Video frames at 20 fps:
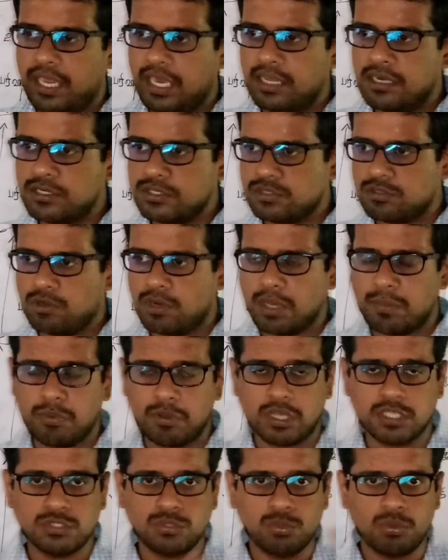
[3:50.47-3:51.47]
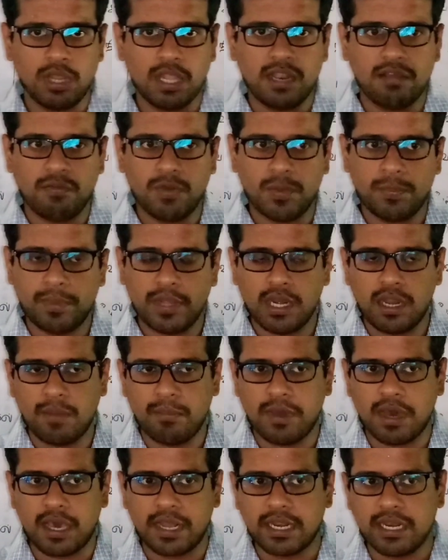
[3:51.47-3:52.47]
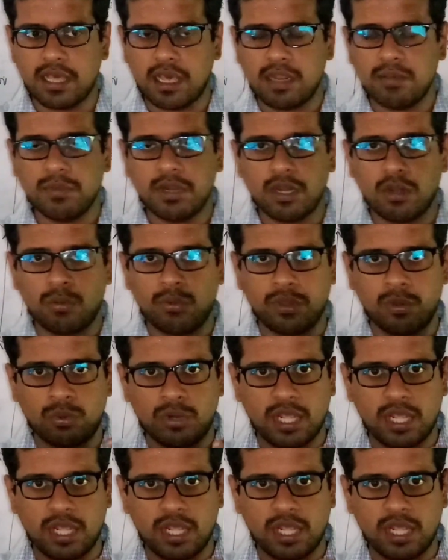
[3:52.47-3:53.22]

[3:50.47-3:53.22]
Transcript: ஏன்னு சொன்னால் புறச்சூழல வெப்பனில் மாறினாலும் எங்களுடைய